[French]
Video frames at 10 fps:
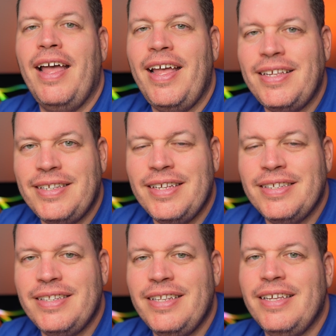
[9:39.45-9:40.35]

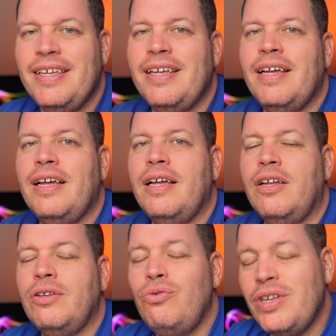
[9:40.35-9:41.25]
SSD
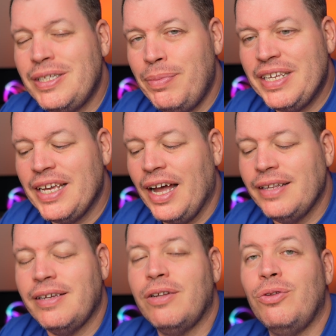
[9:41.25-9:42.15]
USB
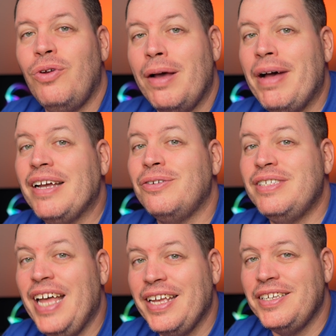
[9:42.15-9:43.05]
4 de la marque
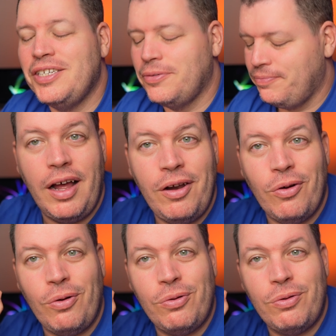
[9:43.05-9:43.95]
Zyke.
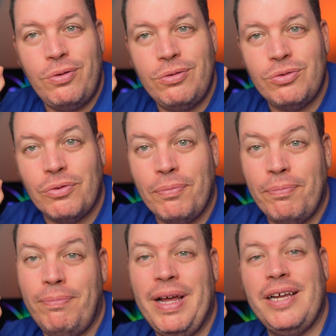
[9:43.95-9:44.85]
Alors en conclusion,
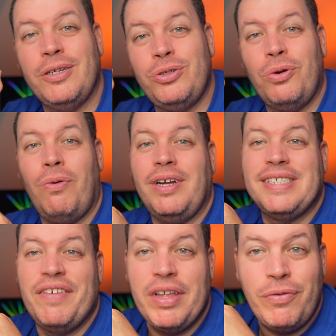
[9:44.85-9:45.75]
bah, je crois que
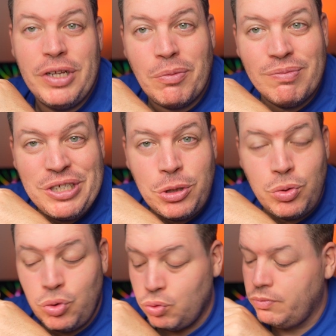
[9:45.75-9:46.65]
ça va devenir mon petit
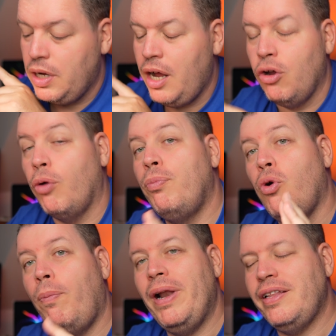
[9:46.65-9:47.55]
chouchou. Alors
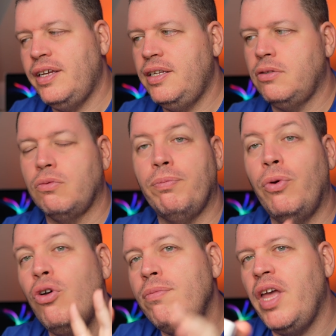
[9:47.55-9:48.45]
pour plein de raisons.
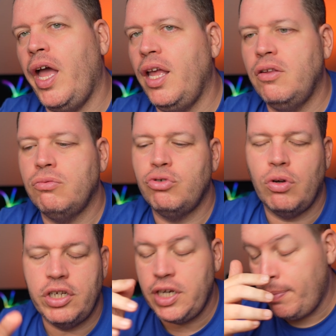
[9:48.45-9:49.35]
Première raison,
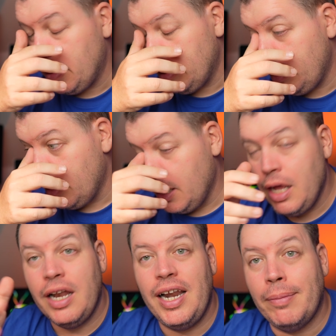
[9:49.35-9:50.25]
j'en ai déjà parlé,
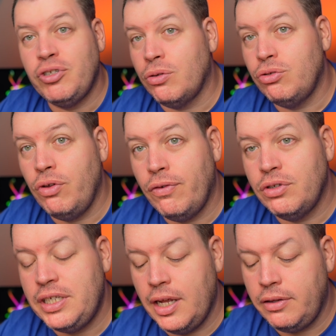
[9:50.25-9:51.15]
l'absence de
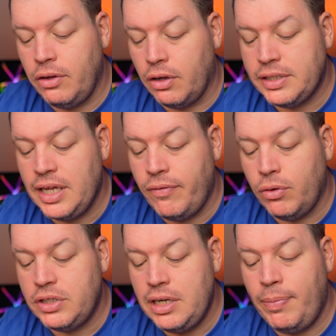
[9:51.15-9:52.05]
ventilateur. Ça
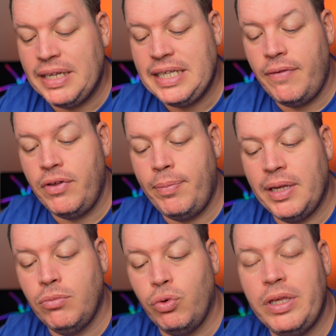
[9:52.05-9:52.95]
ventile pas, ça fait pas
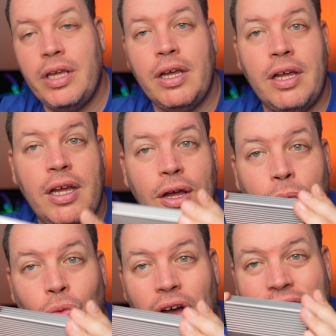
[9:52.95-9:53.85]
de bruit.
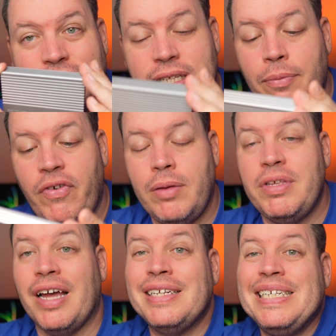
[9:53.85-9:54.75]
Moi, ça me va bien.